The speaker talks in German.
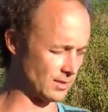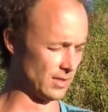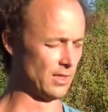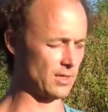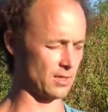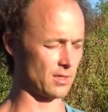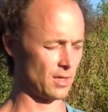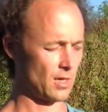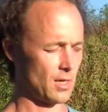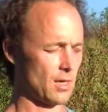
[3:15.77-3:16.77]
ich
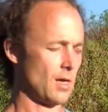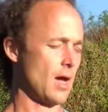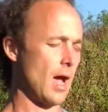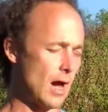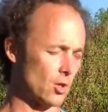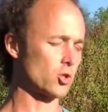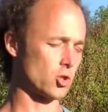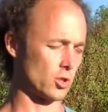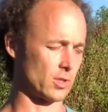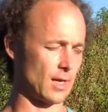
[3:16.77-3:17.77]
auch
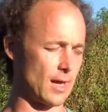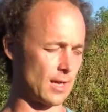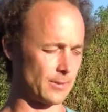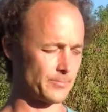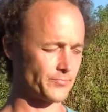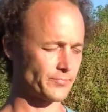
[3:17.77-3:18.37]
schon daran.